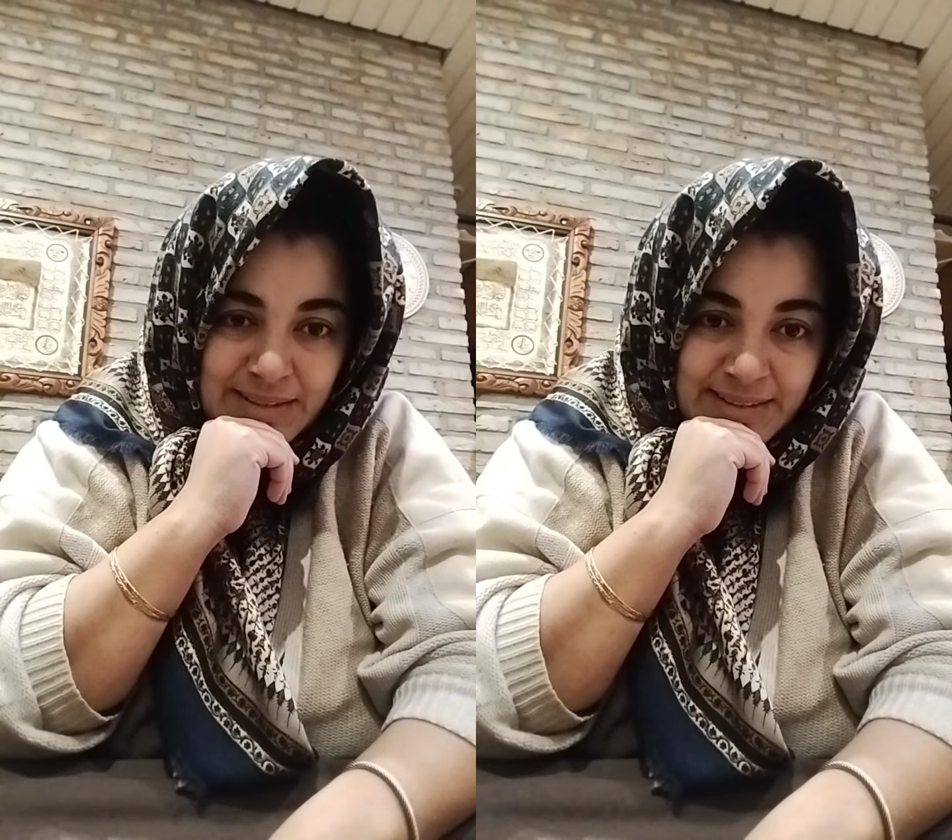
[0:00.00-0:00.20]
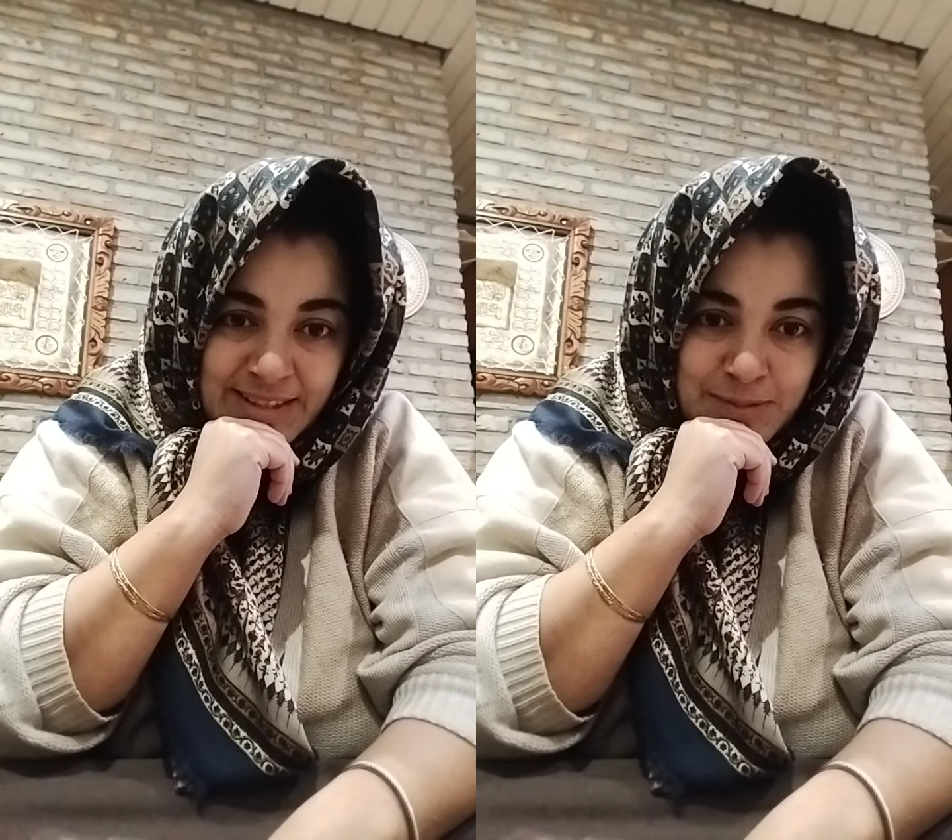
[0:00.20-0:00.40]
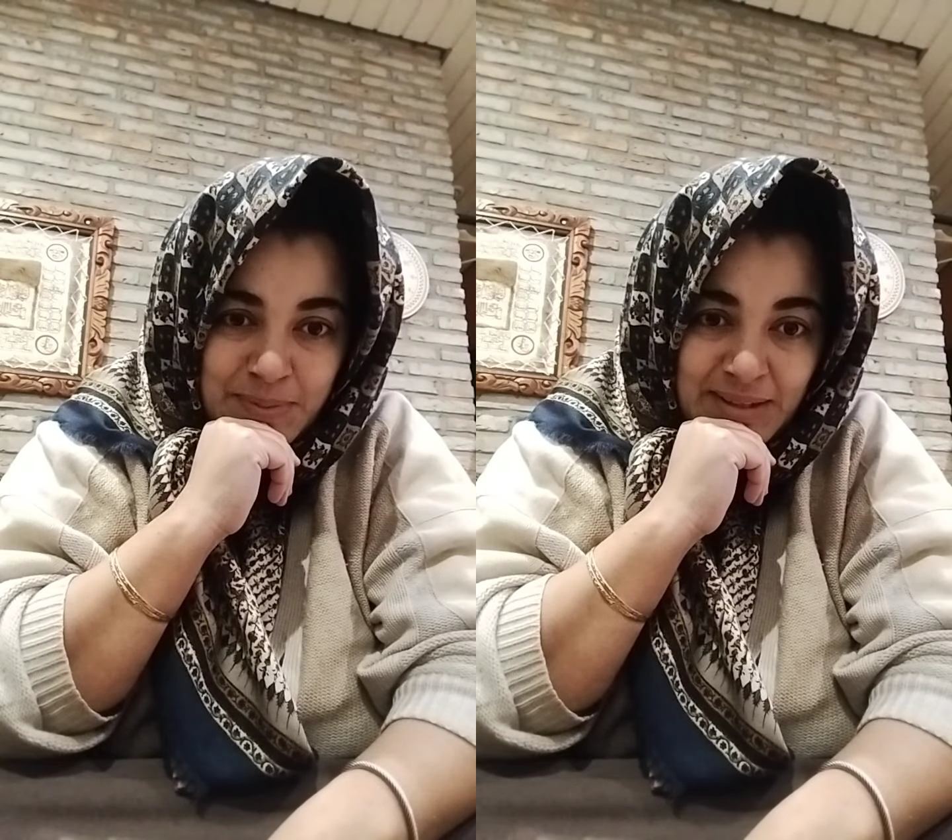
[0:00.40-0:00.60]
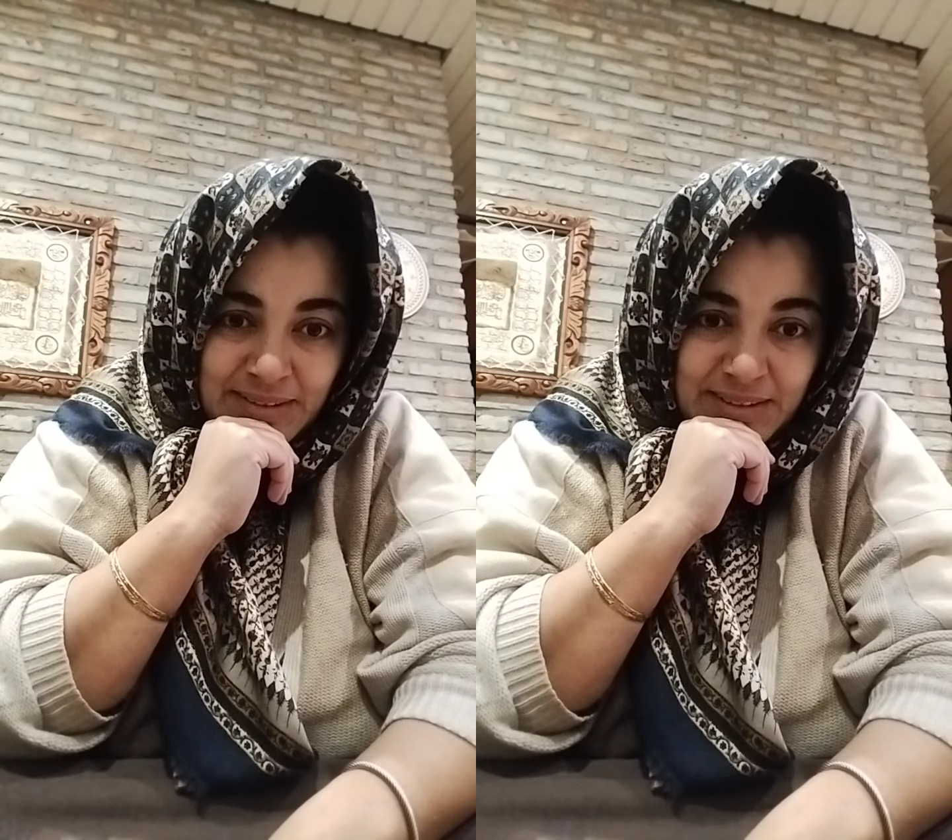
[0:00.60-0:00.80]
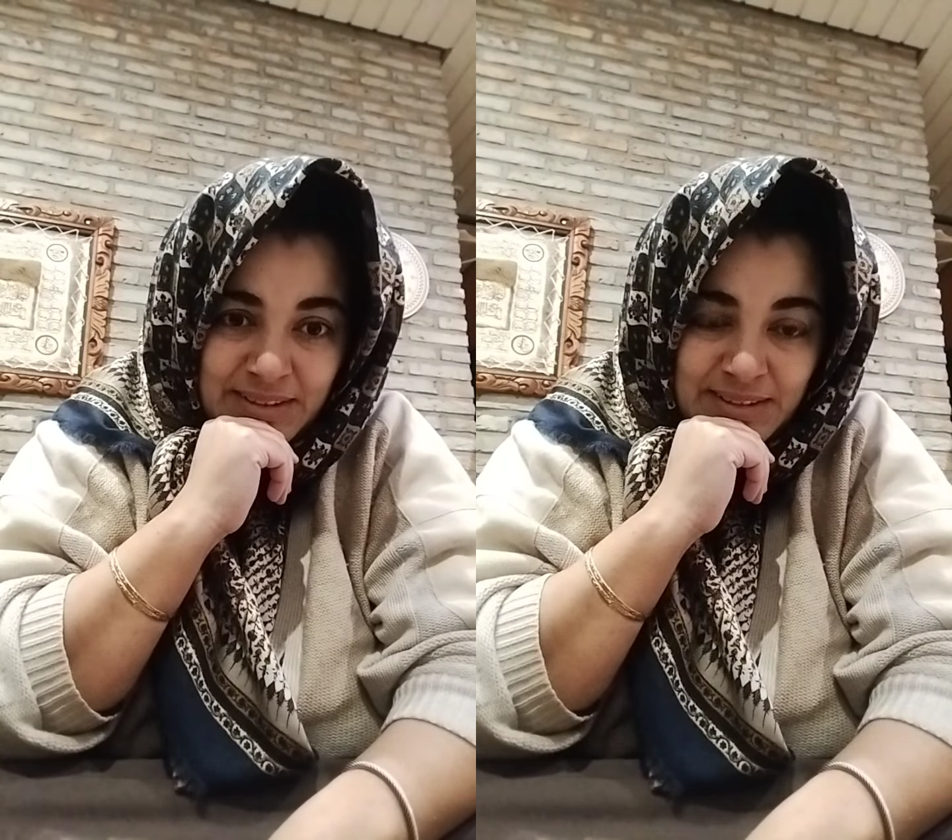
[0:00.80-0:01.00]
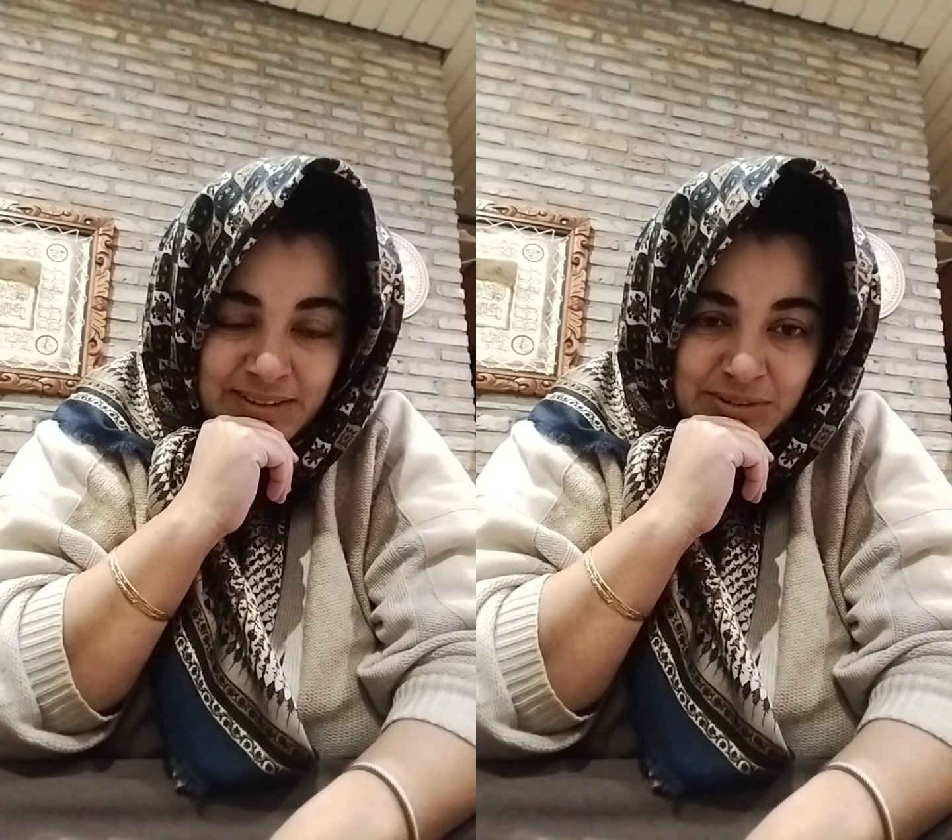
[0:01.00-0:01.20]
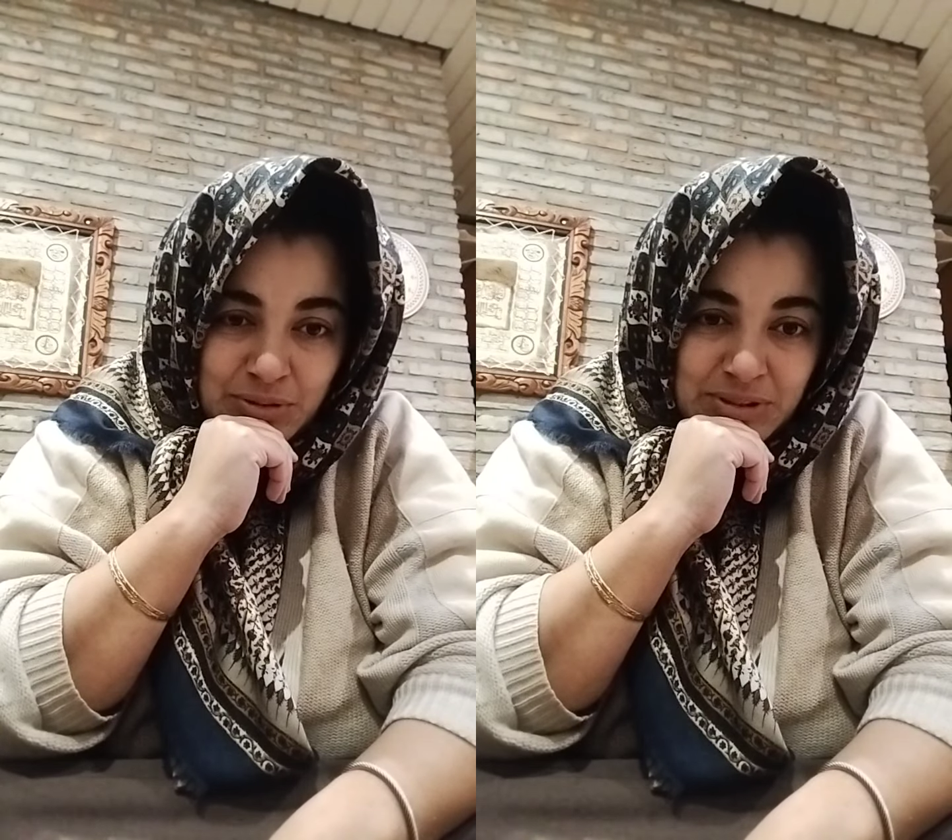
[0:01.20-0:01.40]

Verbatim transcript: N'est-ce pas De